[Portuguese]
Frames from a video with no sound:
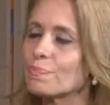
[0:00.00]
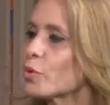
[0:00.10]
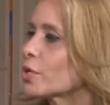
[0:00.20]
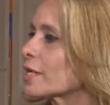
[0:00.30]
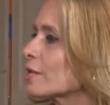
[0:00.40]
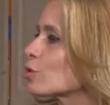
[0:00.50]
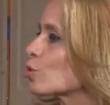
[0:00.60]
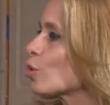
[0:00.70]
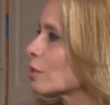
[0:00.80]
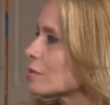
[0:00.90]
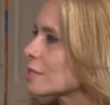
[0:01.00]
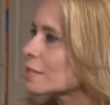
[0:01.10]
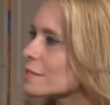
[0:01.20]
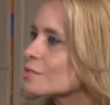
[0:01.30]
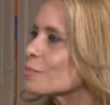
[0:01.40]
porque todas
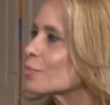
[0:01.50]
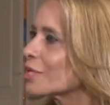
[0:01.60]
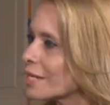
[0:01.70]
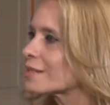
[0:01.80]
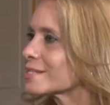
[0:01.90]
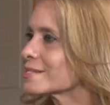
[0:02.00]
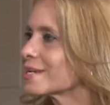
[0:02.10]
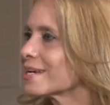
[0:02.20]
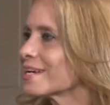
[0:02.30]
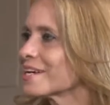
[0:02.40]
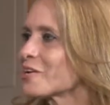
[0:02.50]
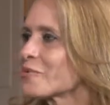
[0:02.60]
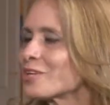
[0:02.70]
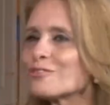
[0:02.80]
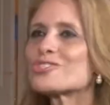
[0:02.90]
ali são bonitas, né? É. Quando